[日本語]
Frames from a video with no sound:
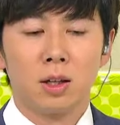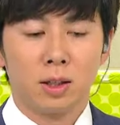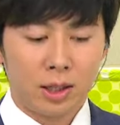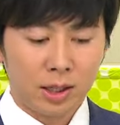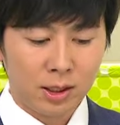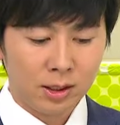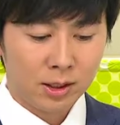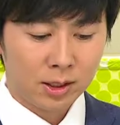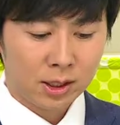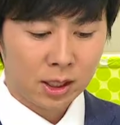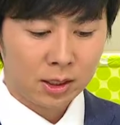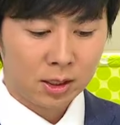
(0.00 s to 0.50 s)

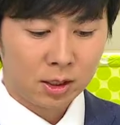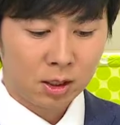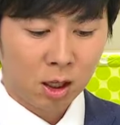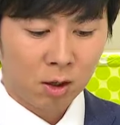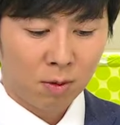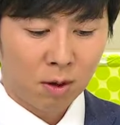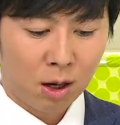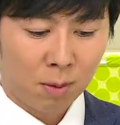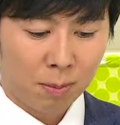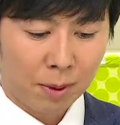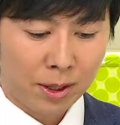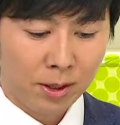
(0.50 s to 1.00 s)
検察
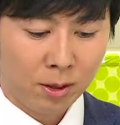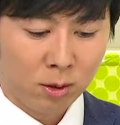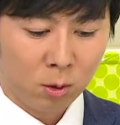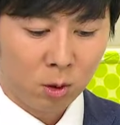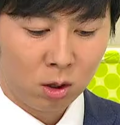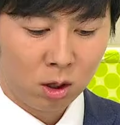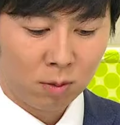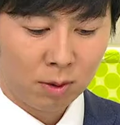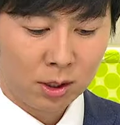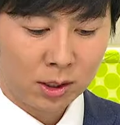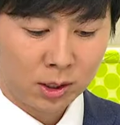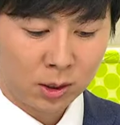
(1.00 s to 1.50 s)
側弁
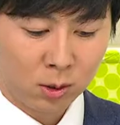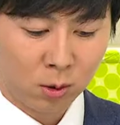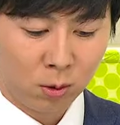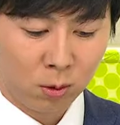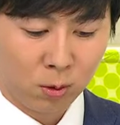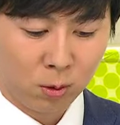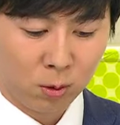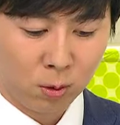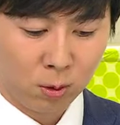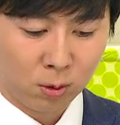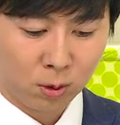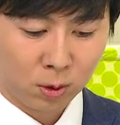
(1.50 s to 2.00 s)
護側
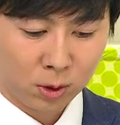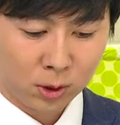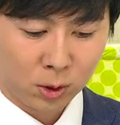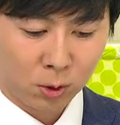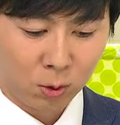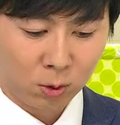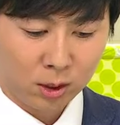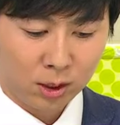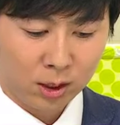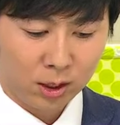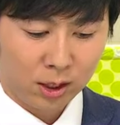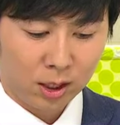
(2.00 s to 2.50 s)
双方の
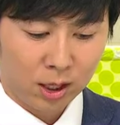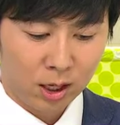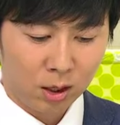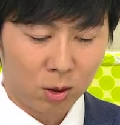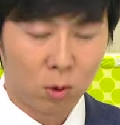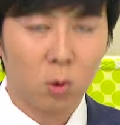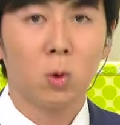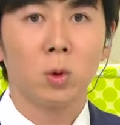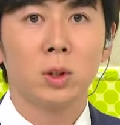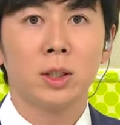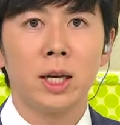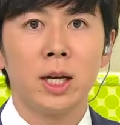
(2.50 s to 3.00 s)
証人が
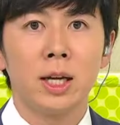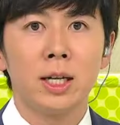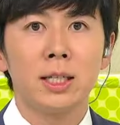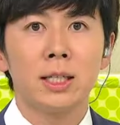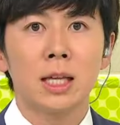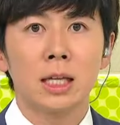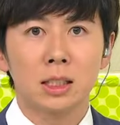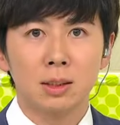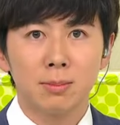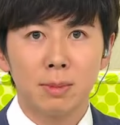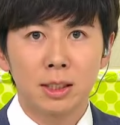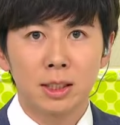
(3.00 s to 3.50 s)
法廷
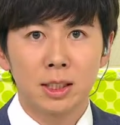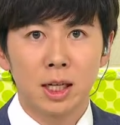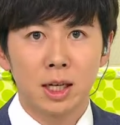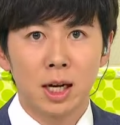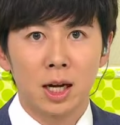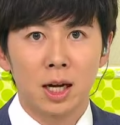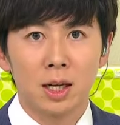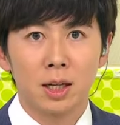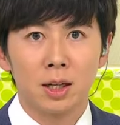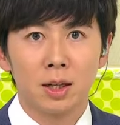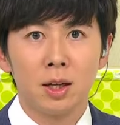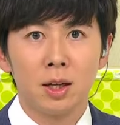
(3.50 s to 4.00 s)
に立ちましたが